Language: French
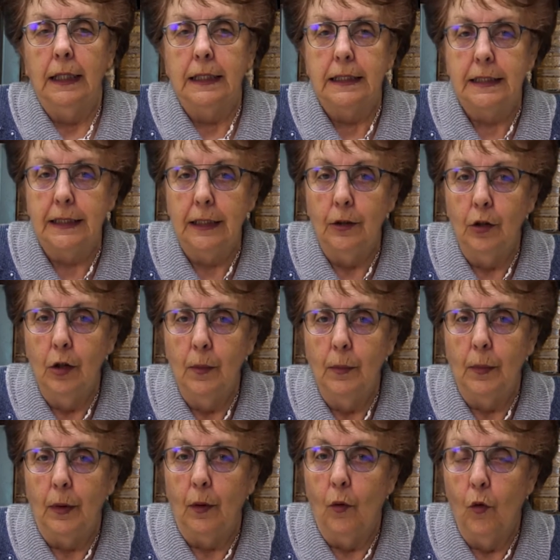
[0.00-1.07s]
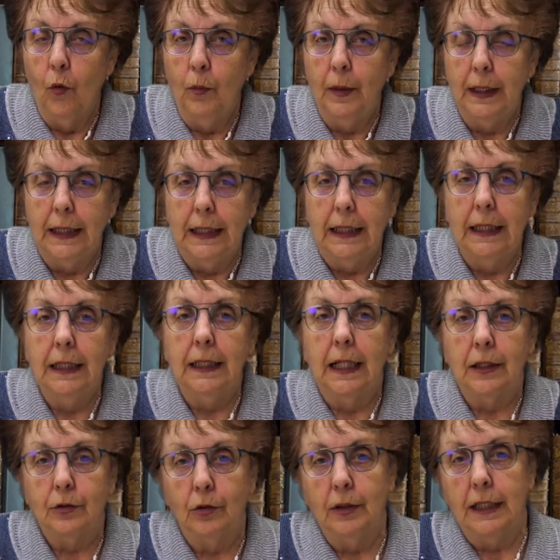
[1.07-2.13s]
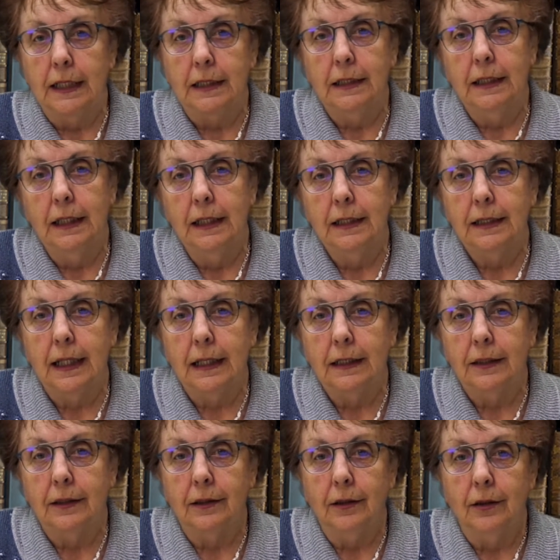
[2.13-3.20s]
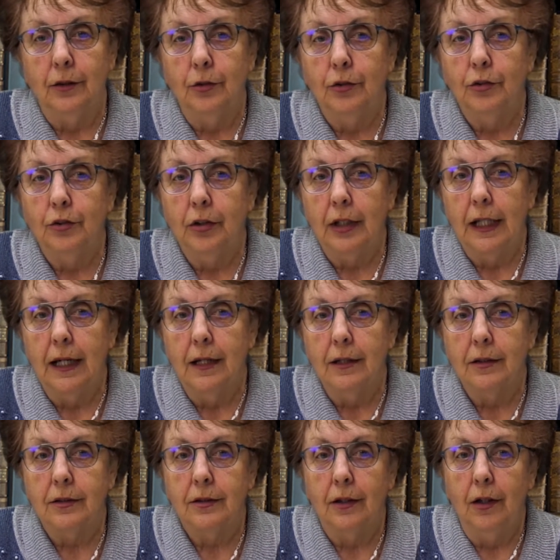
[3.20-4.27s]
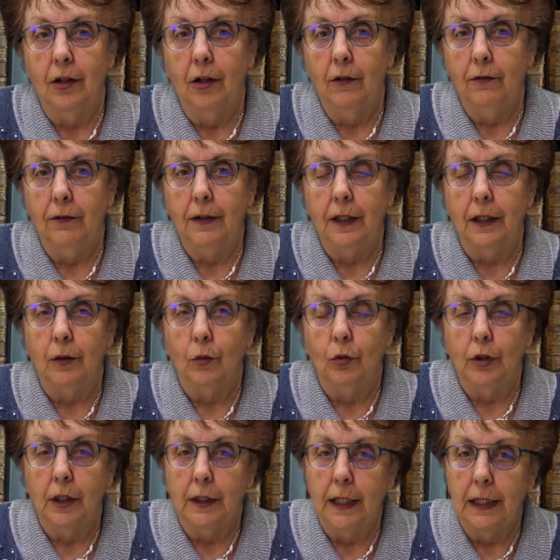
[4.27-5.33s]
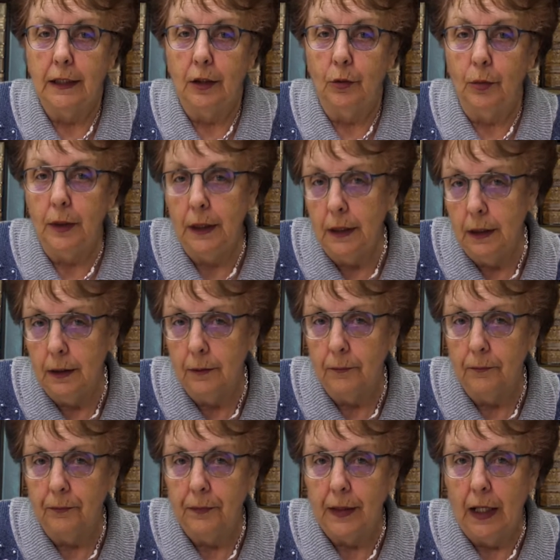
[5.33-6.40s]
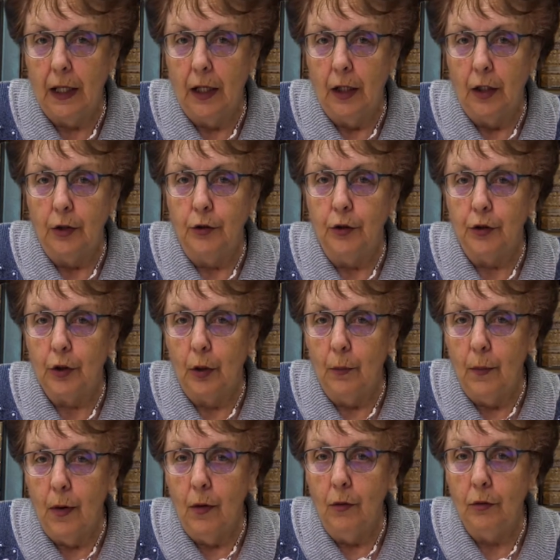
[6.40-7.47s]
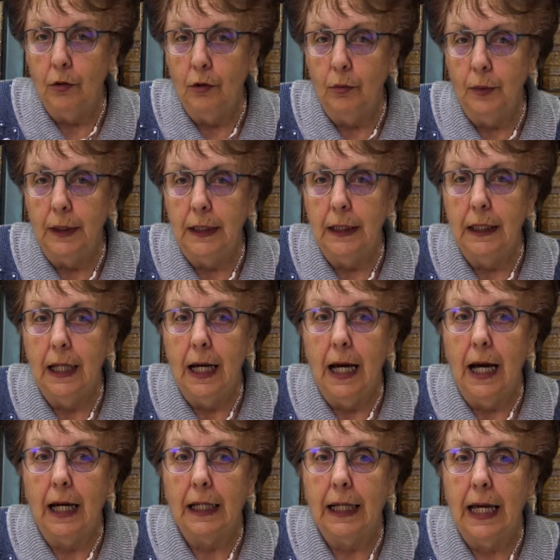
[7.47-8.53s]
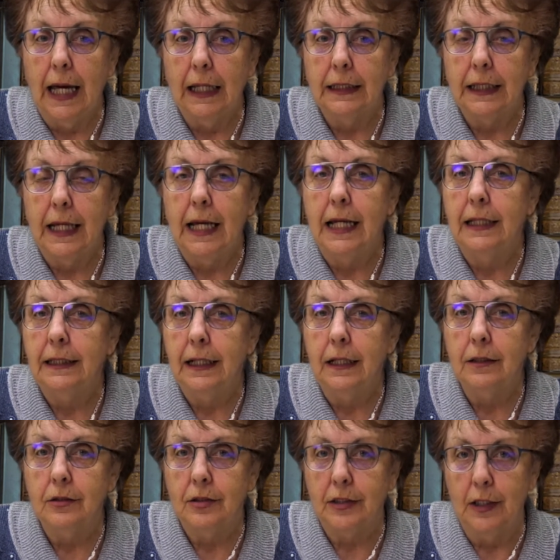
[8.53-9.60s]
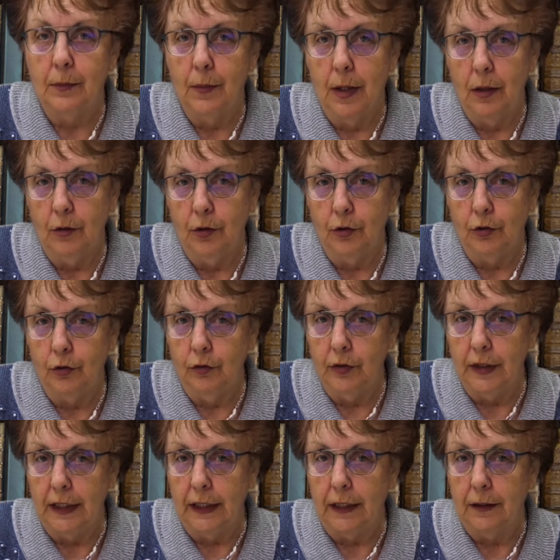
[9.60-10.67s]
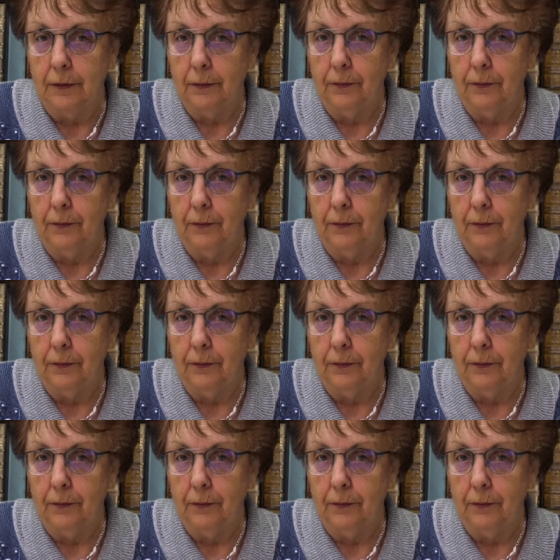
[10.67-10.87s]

Si l'homme oublie dans son exil cette euh, luxuriance levée au-dedans de lui, notre monde, lui, en garde intensément le souvenir.